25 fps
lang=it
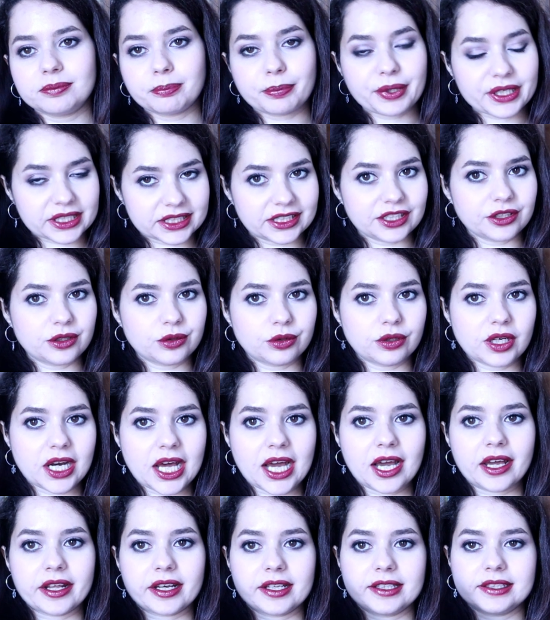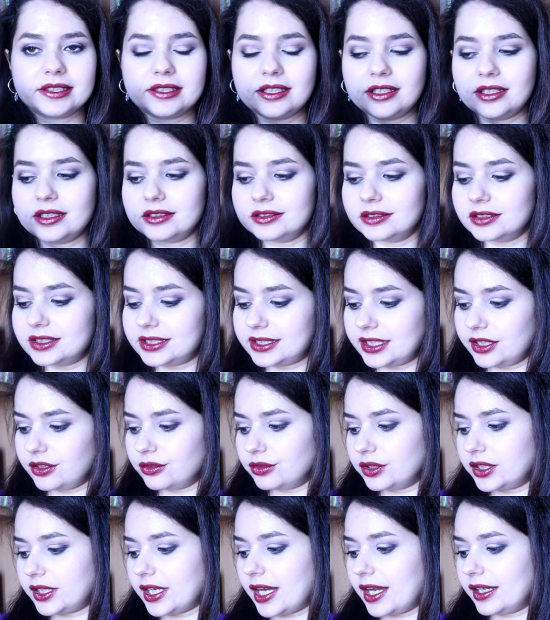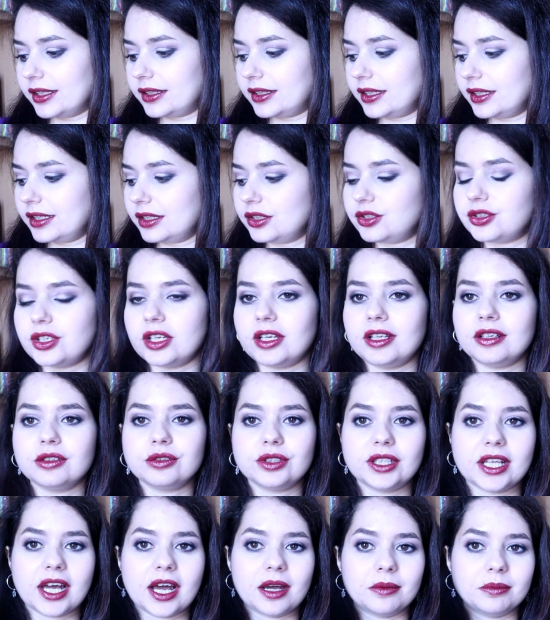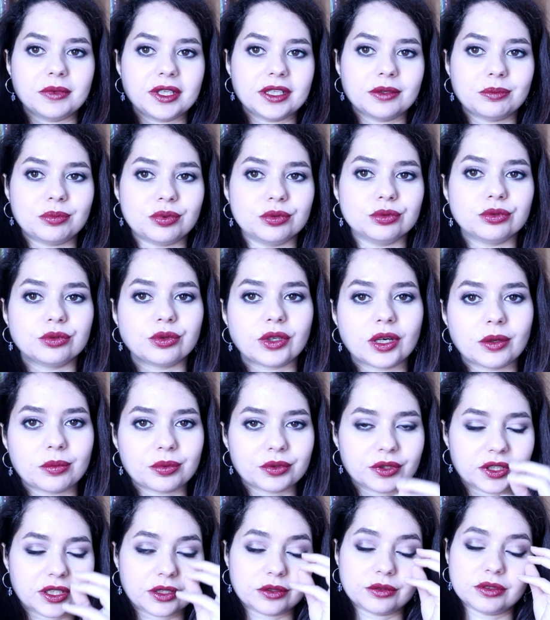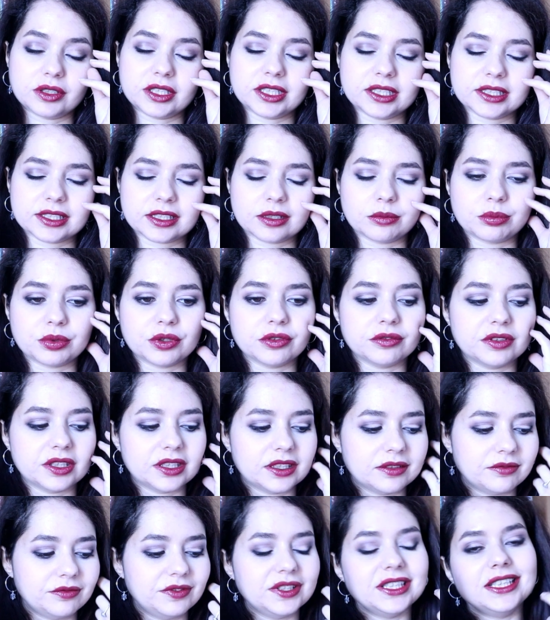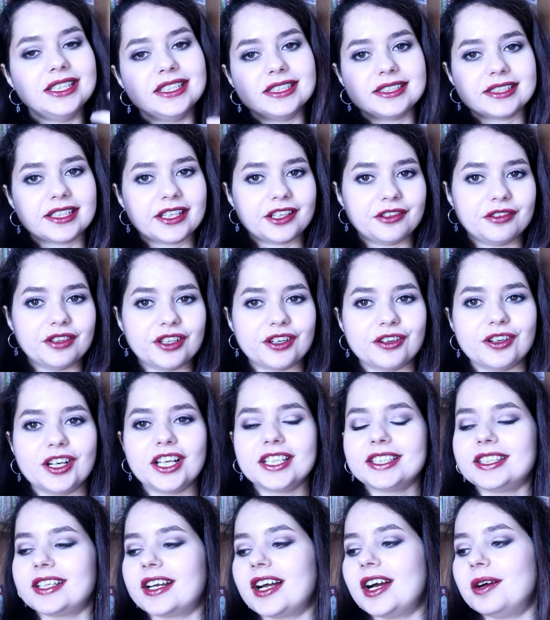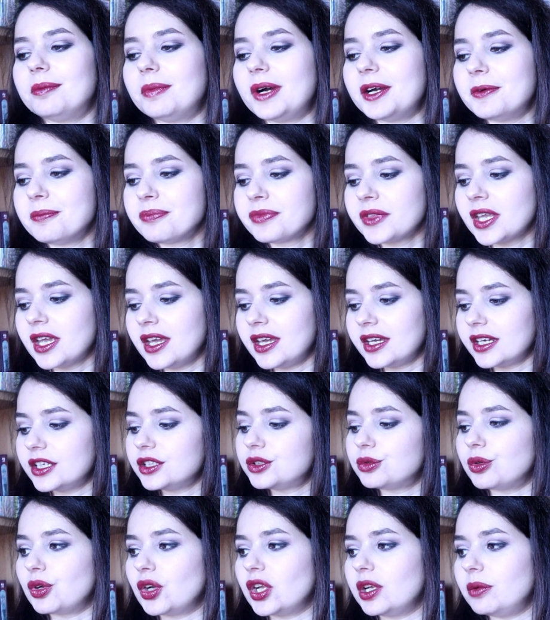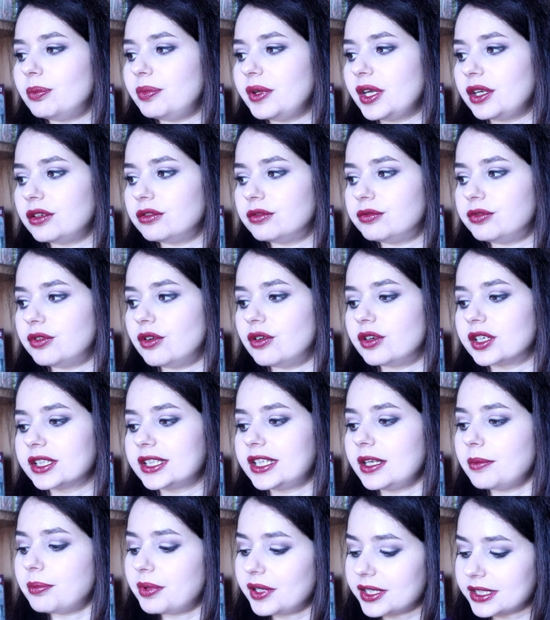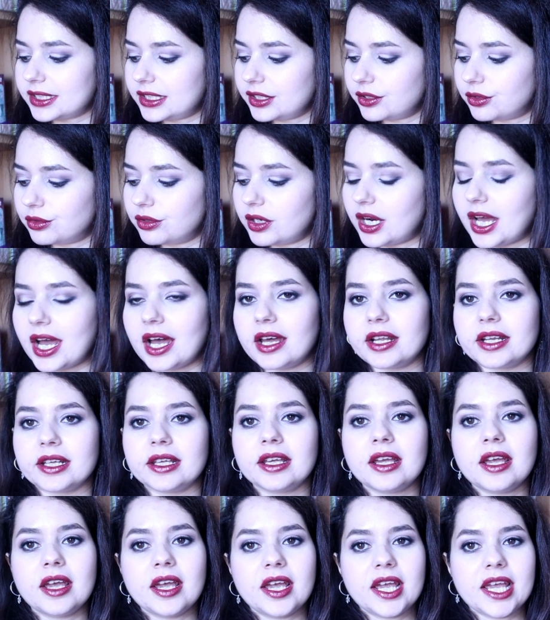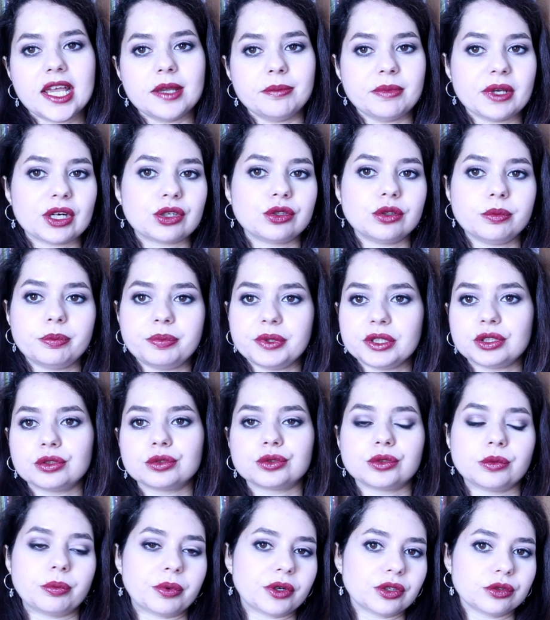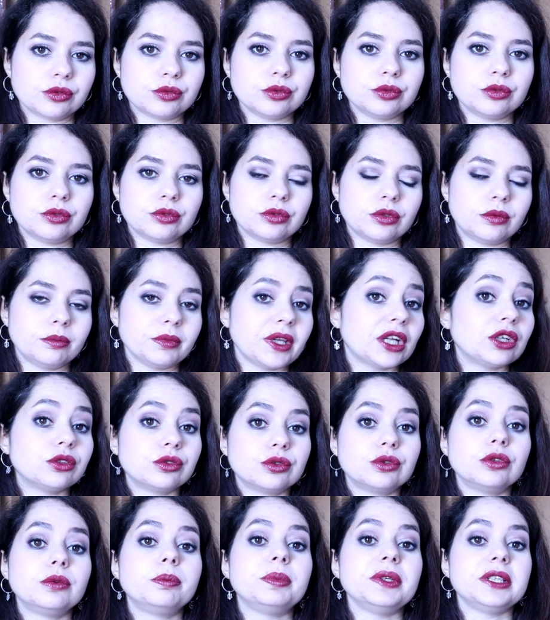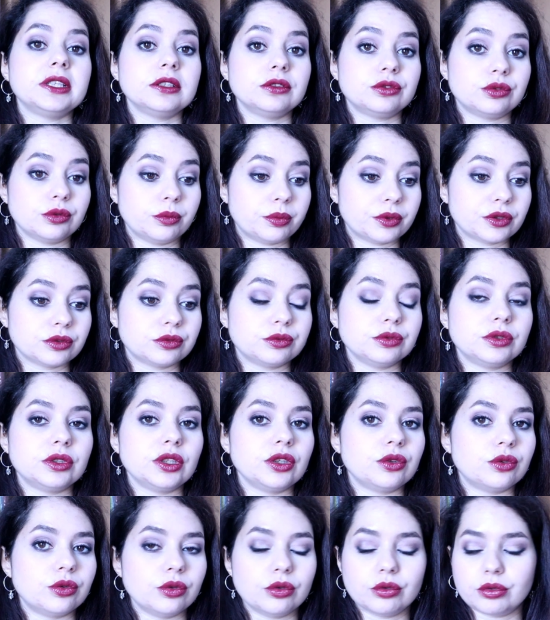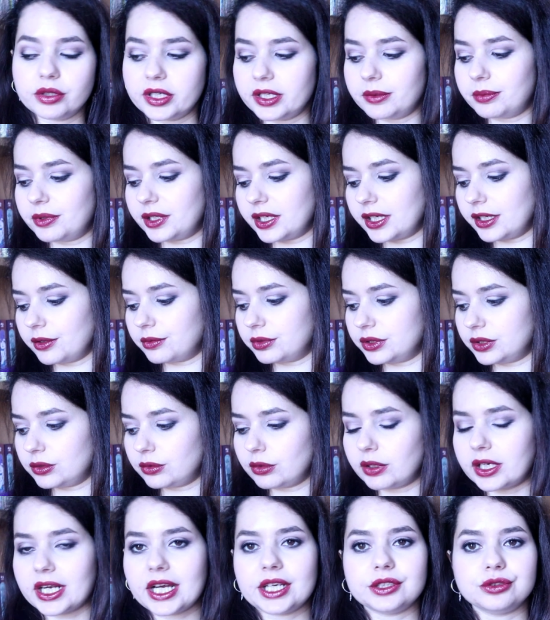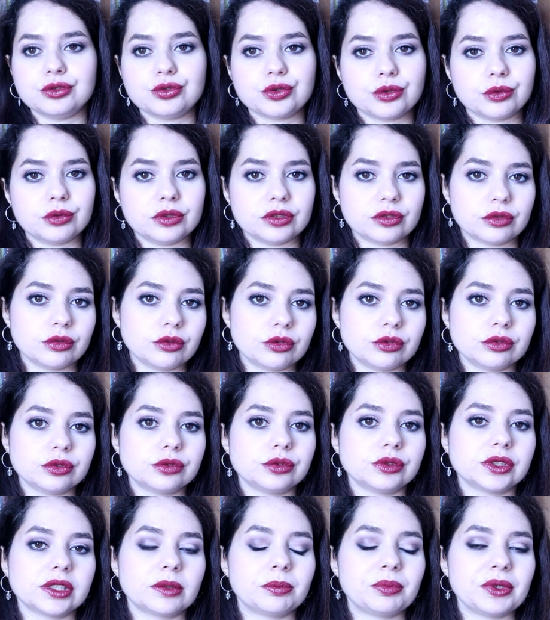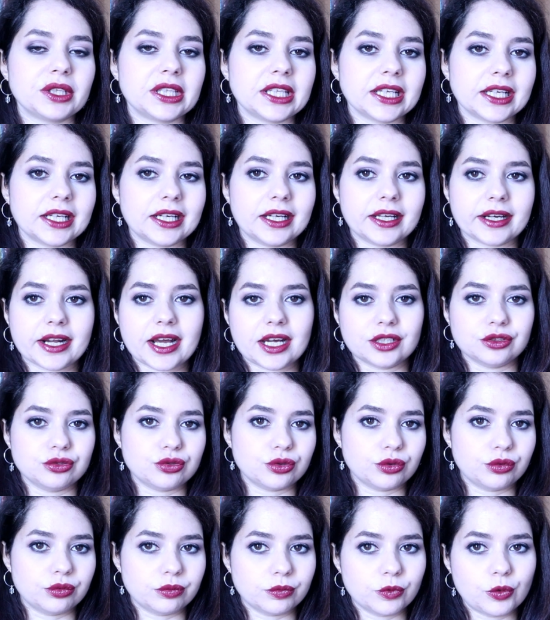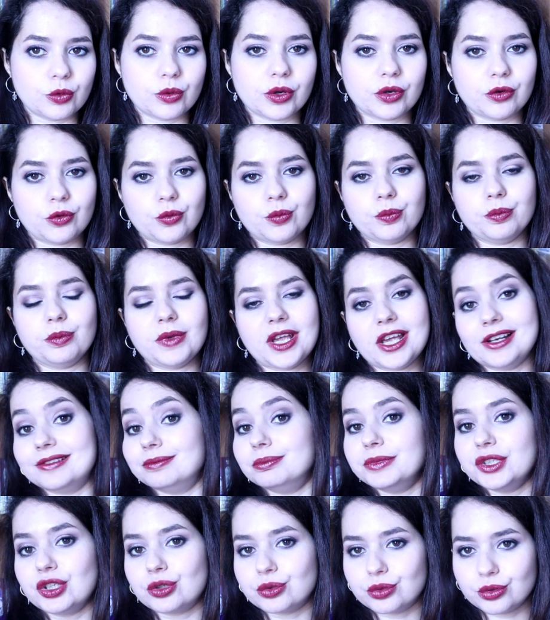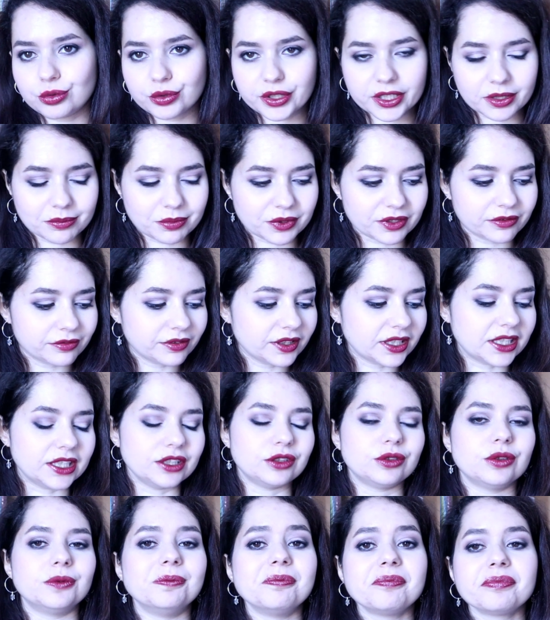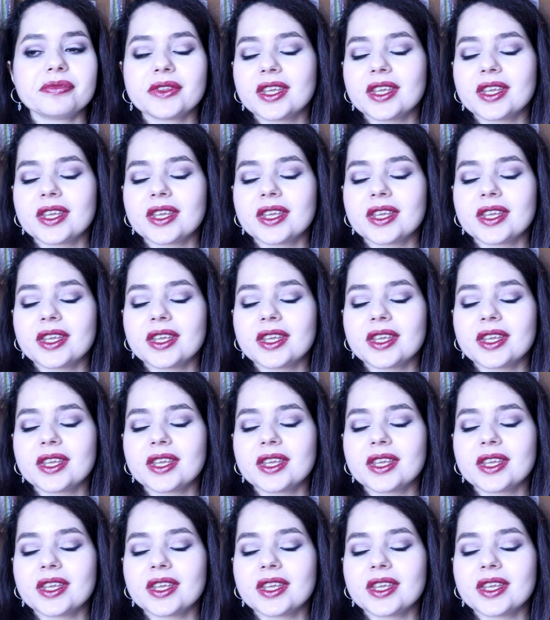particolare, se, se notate c'è Nodame, appunto la protagonista, poi vi, vi descriverò la trama, che suona il pianoforte, è particolare e mi, ha colpito soprattutto, mi hanno colpito soprattutto i colori, perché questo arancio, questo rosso, sapete che l'arancio comunque un, è il mio colore preferito